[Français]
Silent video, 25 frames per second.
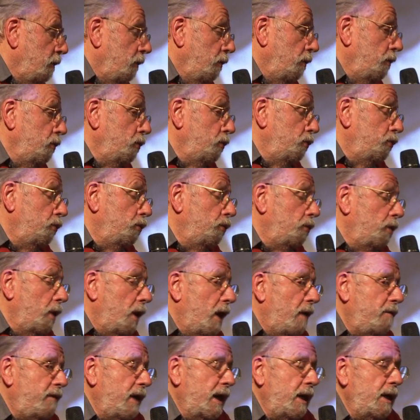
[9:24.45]
Euh, toute
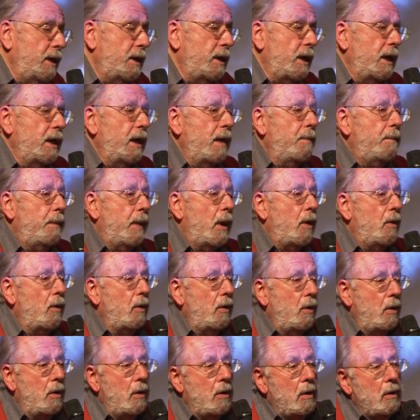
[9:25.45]
la vérité n'est pas
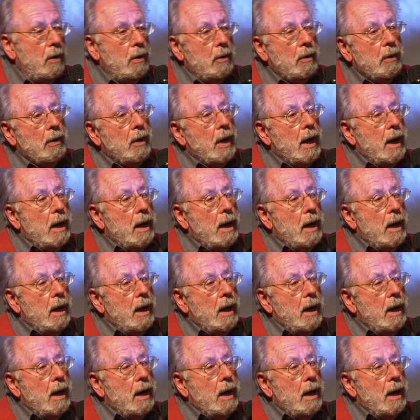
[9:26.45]
encore euh,